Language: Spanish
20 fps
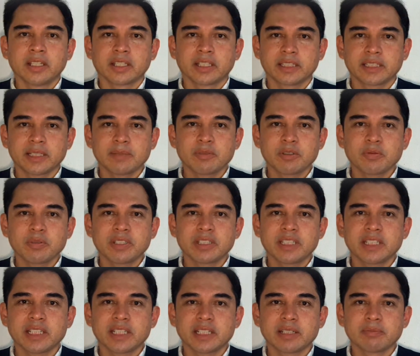¿Qué tal? Muy buen
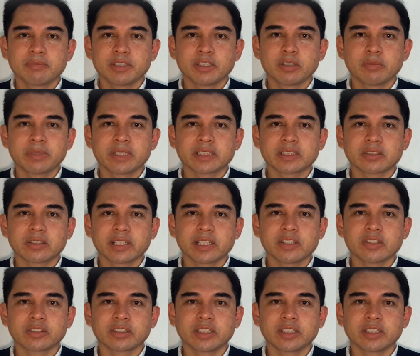día. Mi nombre es Rogelio